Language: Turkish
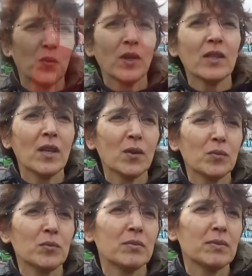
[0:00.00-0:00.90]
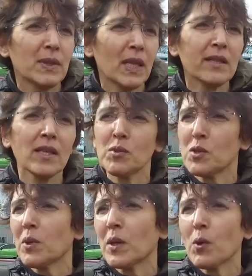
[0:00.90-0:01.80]
Valla
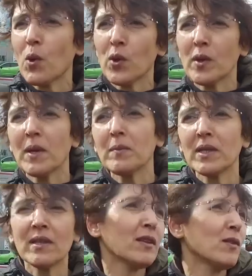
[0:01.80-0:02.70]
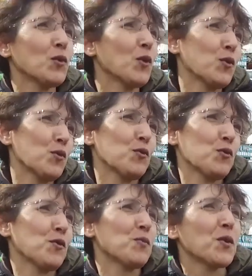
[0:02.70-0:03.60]
belediyemizin pek bir önlem alma derdinde olduğunu
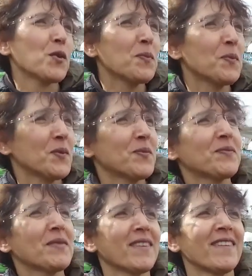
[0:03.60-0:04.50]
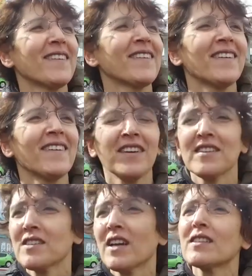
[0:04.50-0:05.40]
düşünmüyorum.
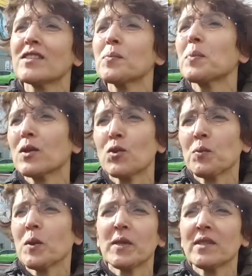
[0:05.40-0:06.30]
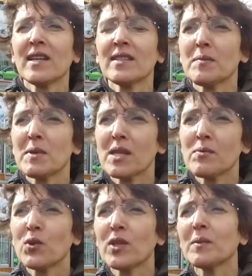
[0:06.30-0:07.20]
Ee, sadece para toplamanın derdinde başka
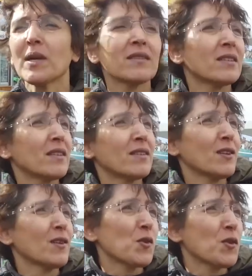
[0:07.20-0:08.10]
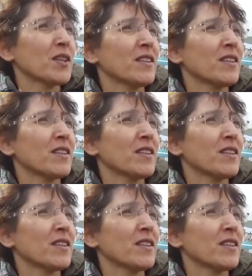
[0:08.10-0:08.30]
bir önlem aldığını ettiği de yok.